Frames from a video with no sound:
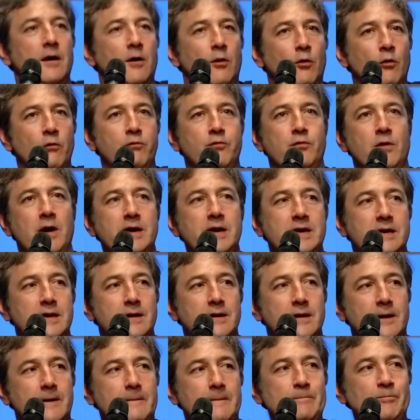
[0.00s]
on voit
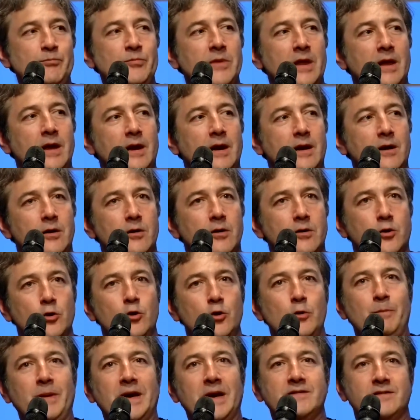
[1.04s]
que
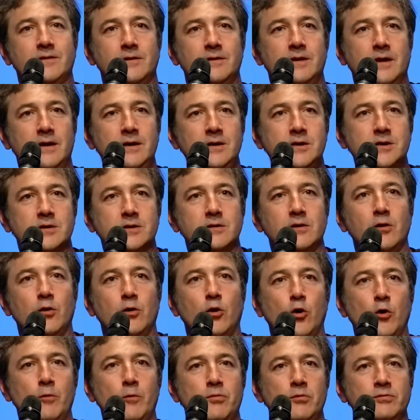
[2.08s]
le personnage
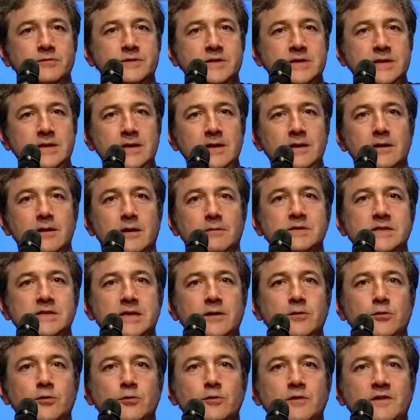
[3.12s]
rebondit comme ça
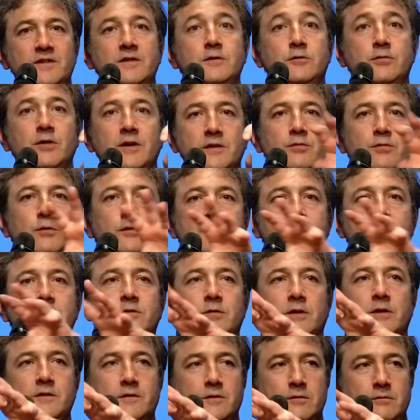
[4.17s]
de situation en
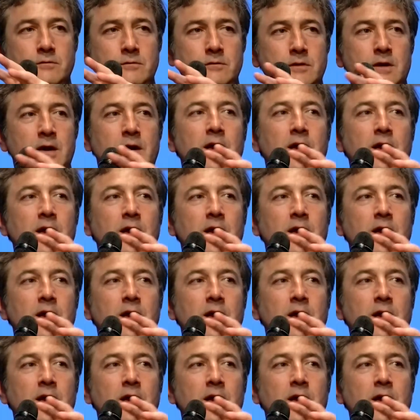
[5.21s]
situation,